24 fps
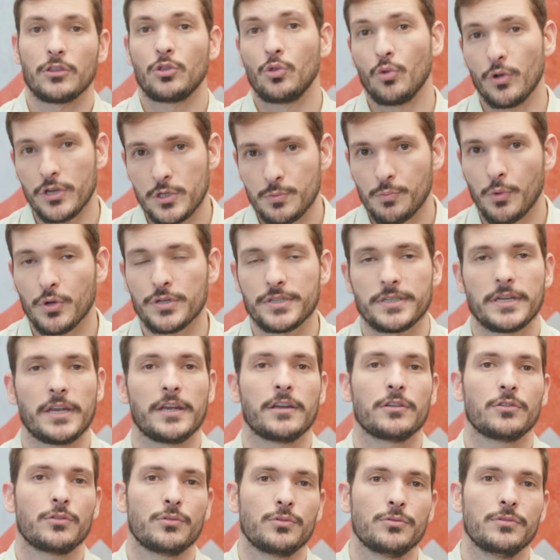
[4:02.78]

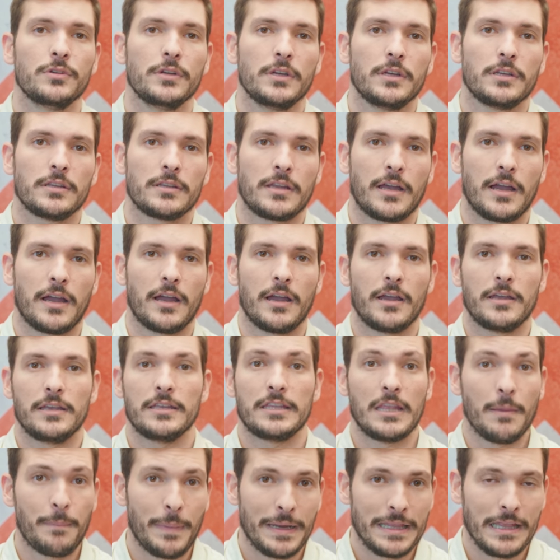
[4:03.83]
2%, tá? E
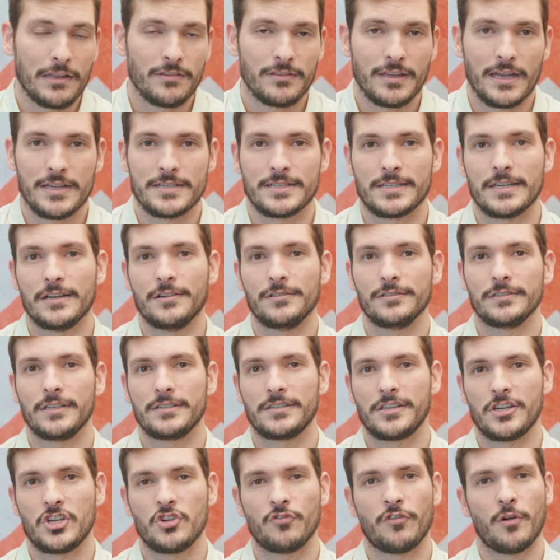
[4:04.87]
dependendo da ação, né,
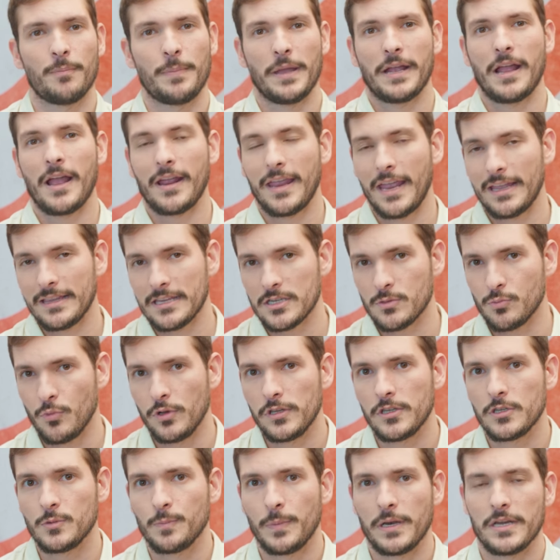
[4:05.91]
se a gente for pegar quedas
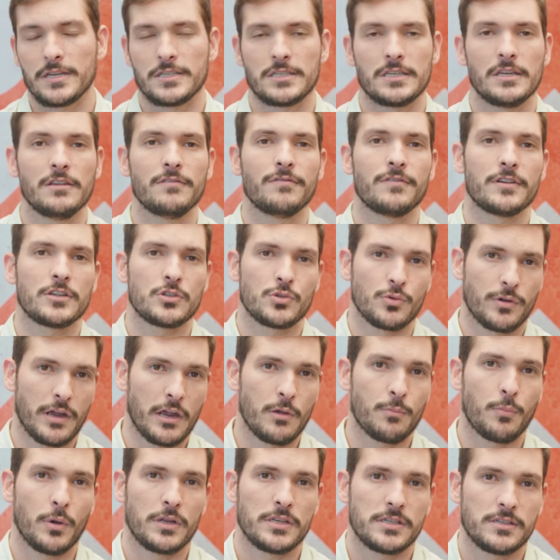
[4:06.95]
muito expressivas, o
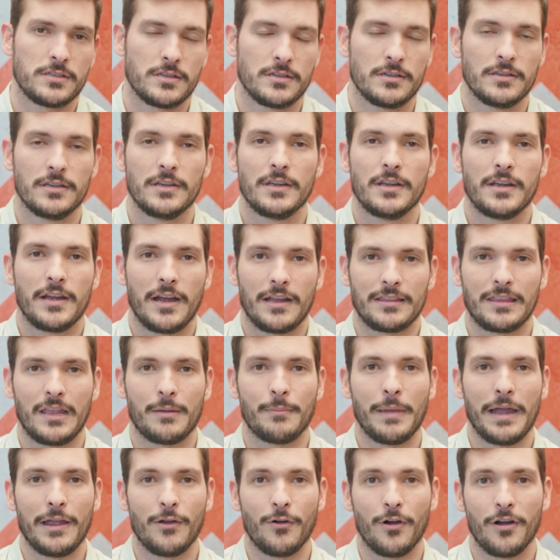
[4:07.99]
ganho pode ser até
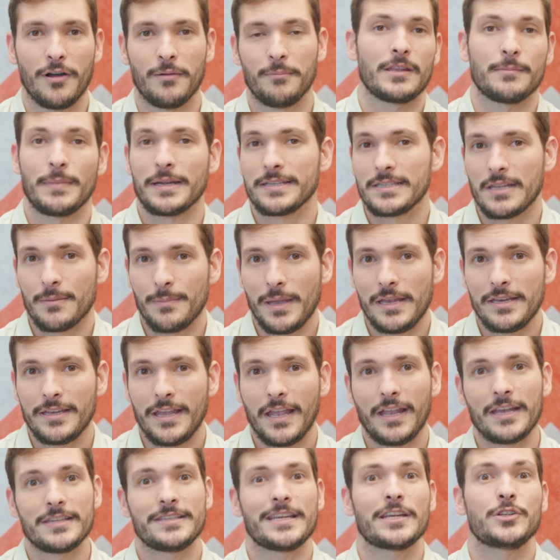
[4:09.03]
maior. Mas também
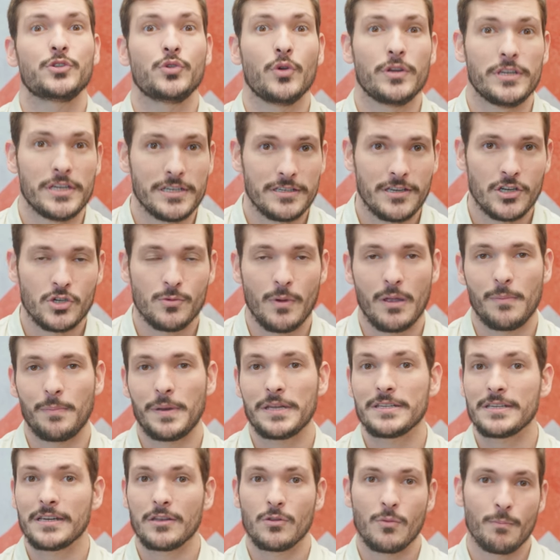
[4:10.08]
ninguém quer ser acionista de uma
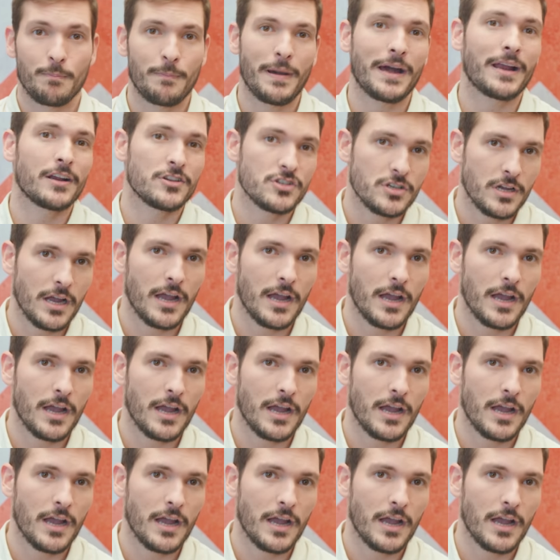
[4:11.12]
empresa que não para de